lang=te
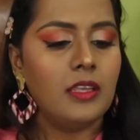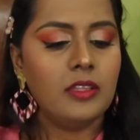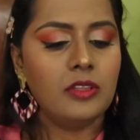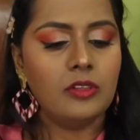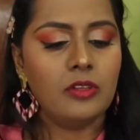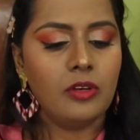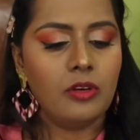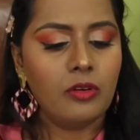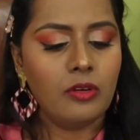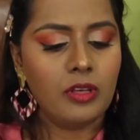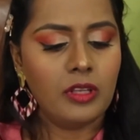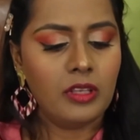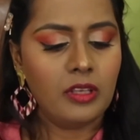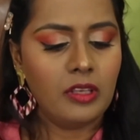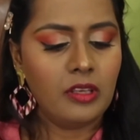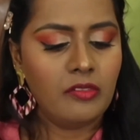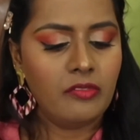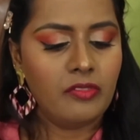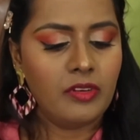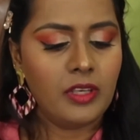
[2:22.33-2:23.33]
ఇందులోని
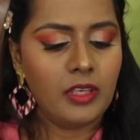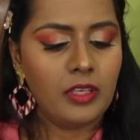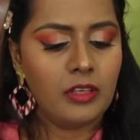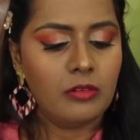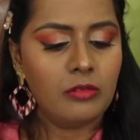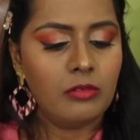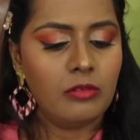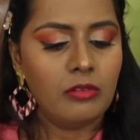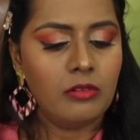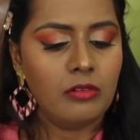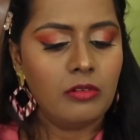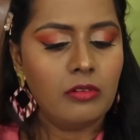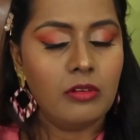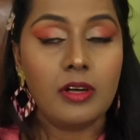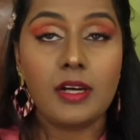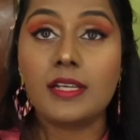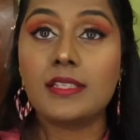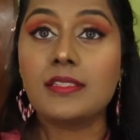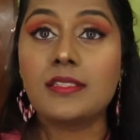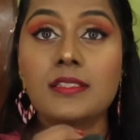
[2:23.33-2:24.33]
వీలు
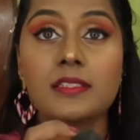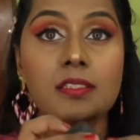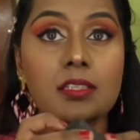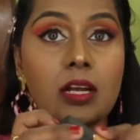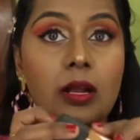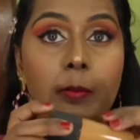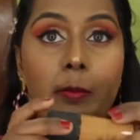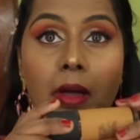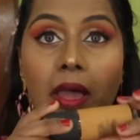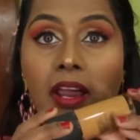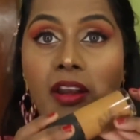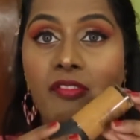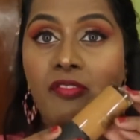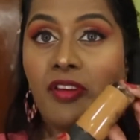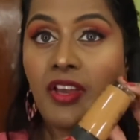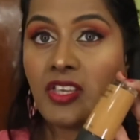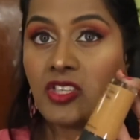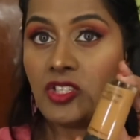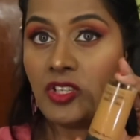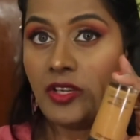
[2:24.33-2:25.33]
అస్సలు
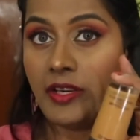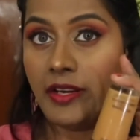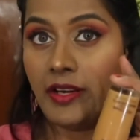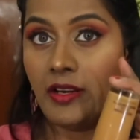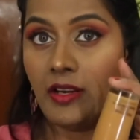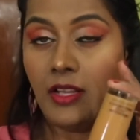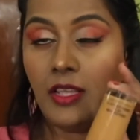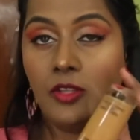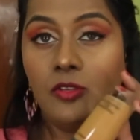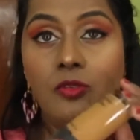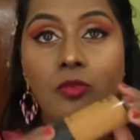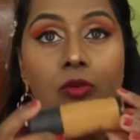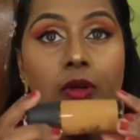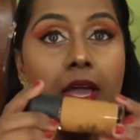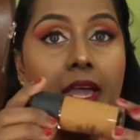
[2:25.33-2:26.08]
మ్యానుఫ్యాక్చర్ చేయట్లేదు